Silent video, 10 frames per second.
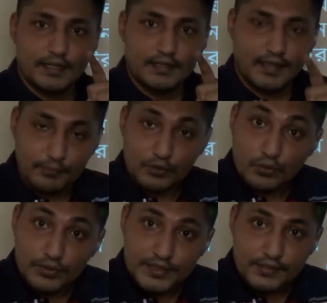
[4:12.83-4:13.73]
তারপর
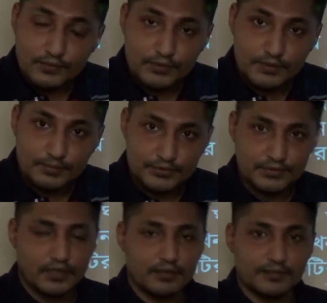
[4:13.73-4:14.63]
গণিতের উপরে প্রশ্ন
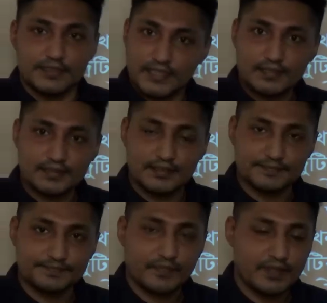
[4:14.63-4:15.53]
হবে ঠিক আছে
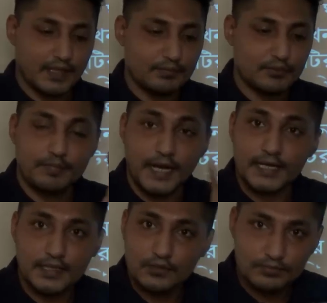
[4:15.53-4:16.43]
তারপর
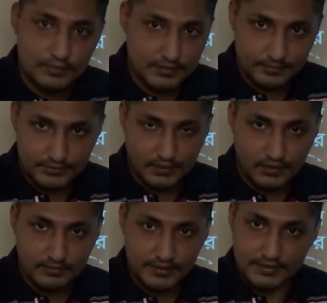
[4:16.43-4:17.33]
বাংলার উপরে প্রশ্ন
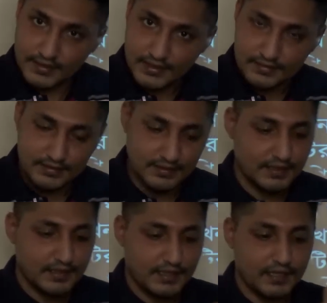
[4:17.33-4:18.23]
হবে ঠিক আছে
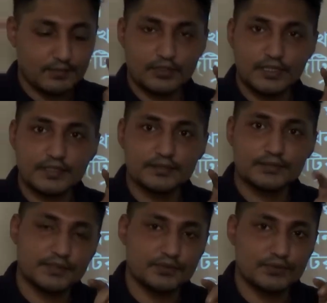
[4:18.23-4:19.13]
এরপরে
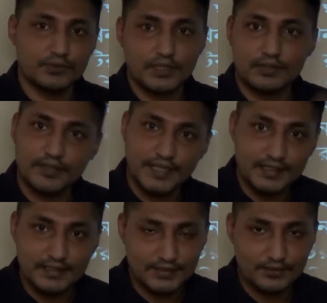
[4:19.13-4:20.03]
কিছু ছোটখাটো
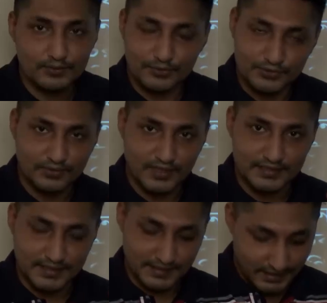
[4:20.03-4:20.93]
ইংলিশেরও প্রশ্ন
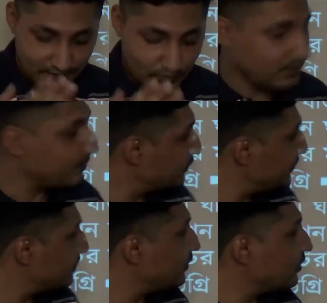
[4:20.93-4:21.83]
আসে তোমরা
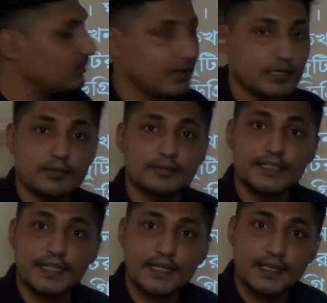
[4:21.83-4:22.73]
প্রশ্নগুলো খুব ভালোভাবে
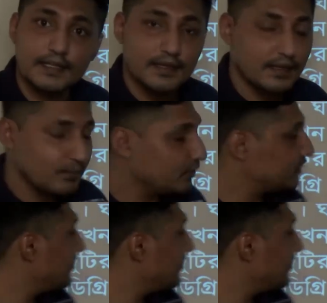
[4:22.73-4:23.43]
দেখলেই বুঝতে